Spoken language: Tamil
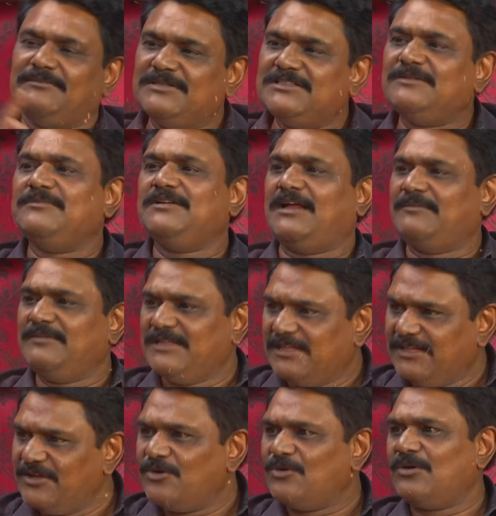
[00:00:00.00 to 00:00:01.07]
சம்பந்தம் இல்லாமல்
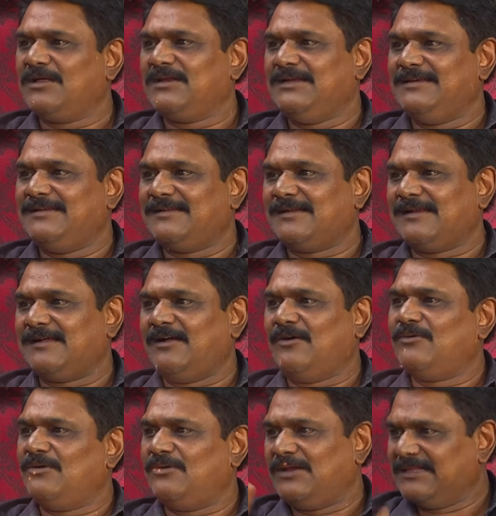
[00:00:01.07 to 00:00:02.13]
எதையோ உளறிக்கிட்டு இருக்கிறாங்க
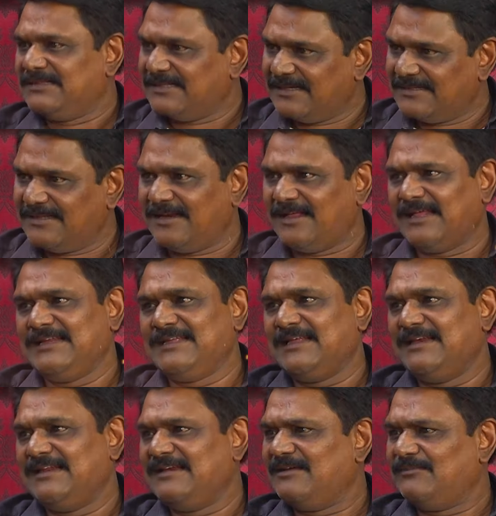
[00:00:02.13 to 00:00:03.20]
அவங்களுடைய தேர்தல்
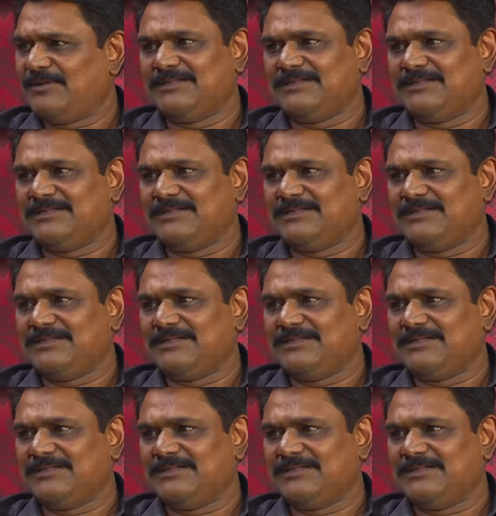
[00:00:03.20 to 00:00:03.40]
அறிக்கையிலே நீங்கள்